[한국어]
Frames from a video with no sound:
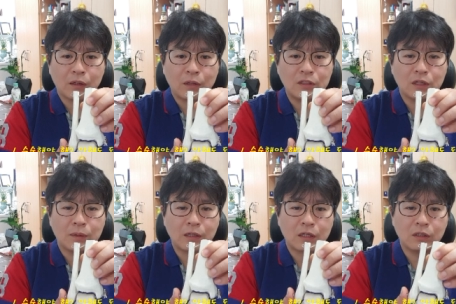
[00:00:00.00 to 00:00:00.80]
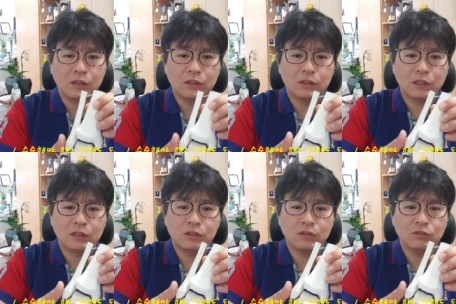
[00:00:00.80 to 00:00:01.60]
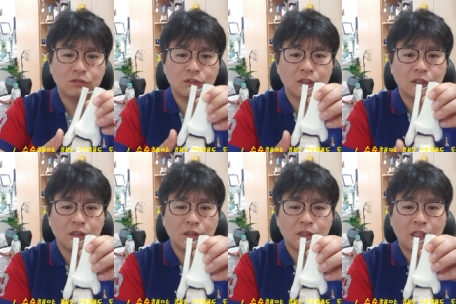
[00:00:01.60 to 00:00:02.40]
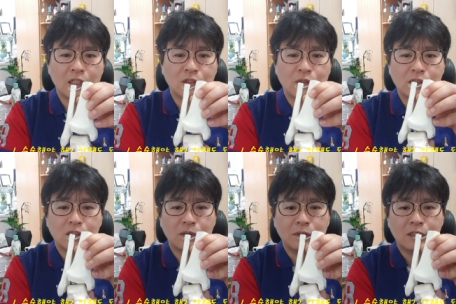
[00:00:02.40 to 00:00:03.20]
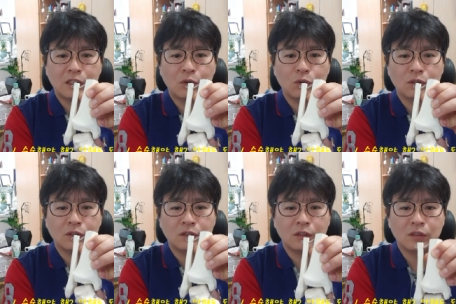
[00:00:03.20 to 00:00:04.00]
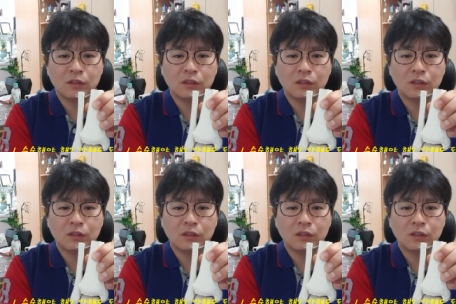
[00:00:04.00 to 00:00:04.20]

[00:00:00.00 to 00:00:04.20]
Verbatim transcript: 관절의 방향을 이렇게 틀어주는 거예요. 대개 이제 관절염이 이렇게 오거든요.